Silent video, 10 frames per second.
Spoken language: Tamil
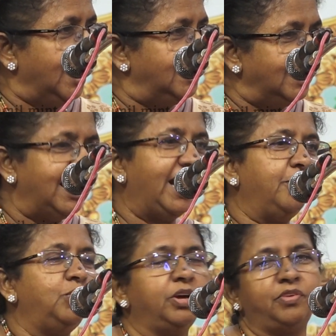சிந்தனை
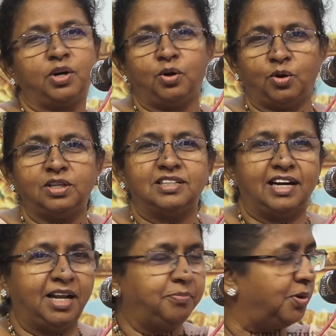உள்ளவர்களோடு
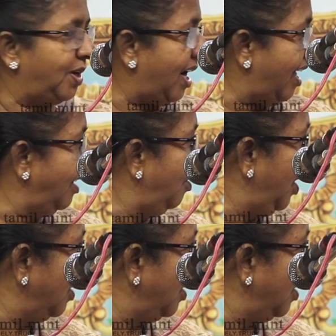சண்டை போட்டால் அதனுடைய